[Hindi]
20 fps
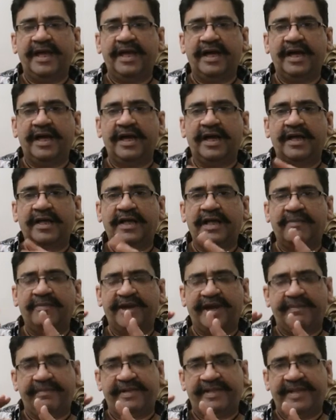आ,
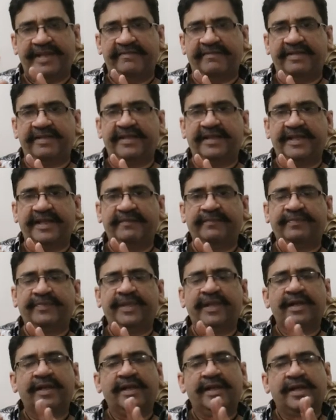कमरे बने हुए थे
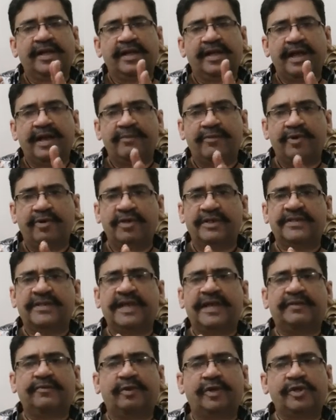कमरों के
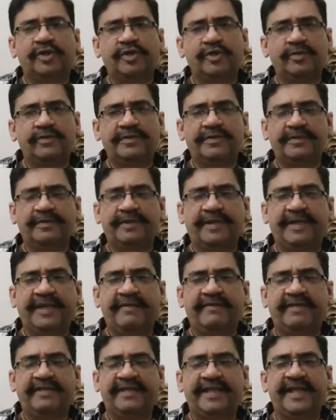साथ वॉशरूम्स भी
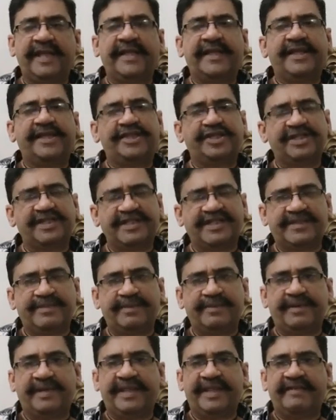बने हुए थे किचन्स
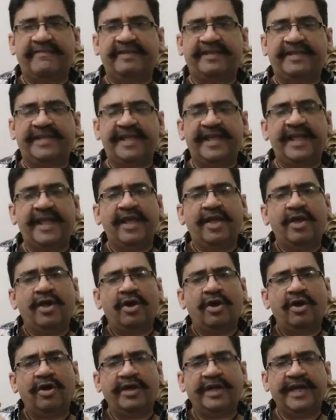भी बने हुए थे
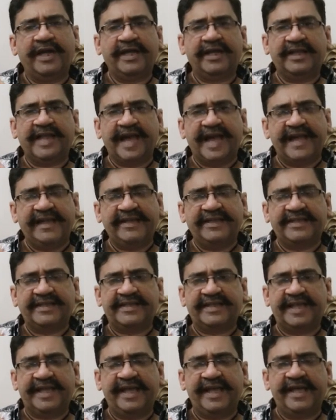और एक लाइन
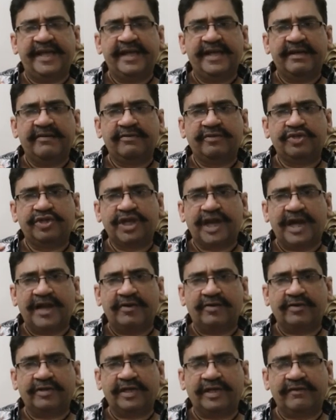से वो
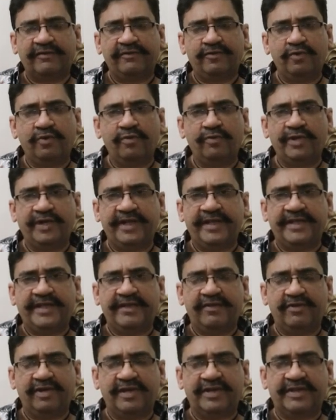चारों तरफ घूम रही
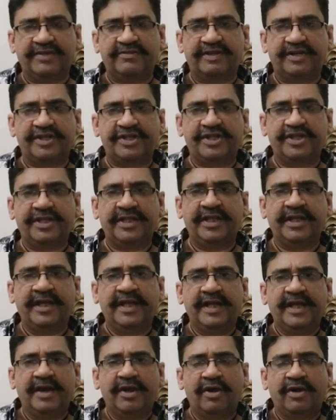थी वो कंस्ट्रक्शन
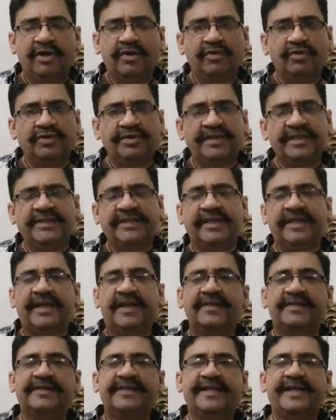और उसी
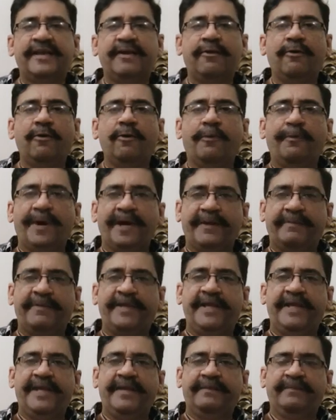तरह से ऊपर
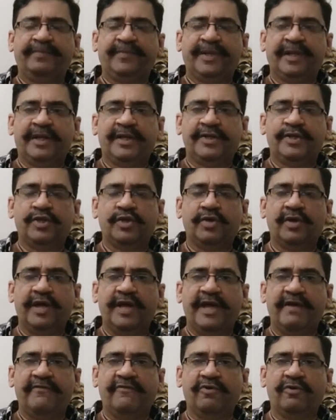भी जो
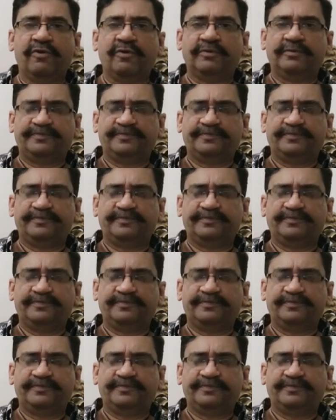है वो